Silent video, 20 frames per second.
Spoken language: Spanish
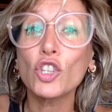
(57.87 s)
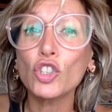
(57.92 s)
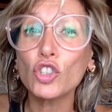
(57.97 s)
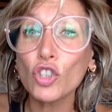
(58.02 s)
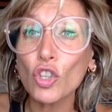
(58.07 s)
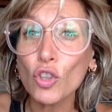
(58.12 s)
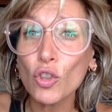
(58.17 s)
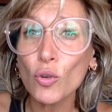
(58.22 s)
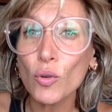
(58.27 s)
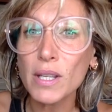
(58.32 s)

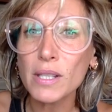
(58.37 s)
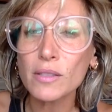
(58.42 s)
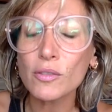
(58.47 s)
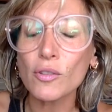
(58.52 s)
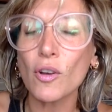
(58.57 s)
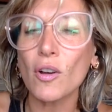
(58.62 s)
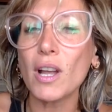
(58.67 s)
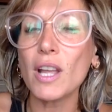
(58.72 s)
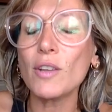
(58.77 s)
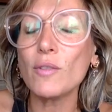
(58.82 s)
Todo
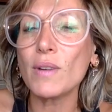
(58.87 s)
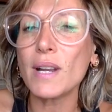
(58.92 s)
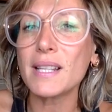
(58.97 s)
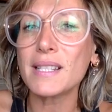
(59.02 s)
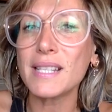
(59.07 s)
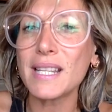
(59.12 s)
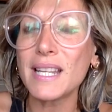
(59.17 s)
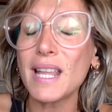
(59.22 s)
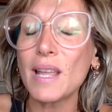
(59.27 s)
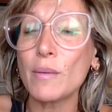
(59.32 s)
eso en una
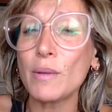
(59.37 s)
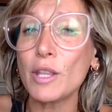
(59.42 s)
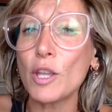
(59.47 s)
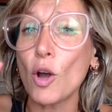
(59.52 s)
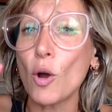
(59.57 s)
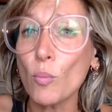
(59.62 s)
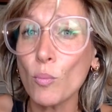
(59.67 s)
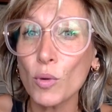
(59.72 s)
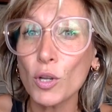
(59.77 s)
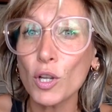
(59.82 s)
serie de
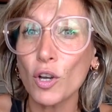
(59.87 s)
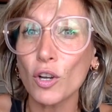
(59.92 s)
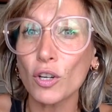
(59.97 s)
videos muy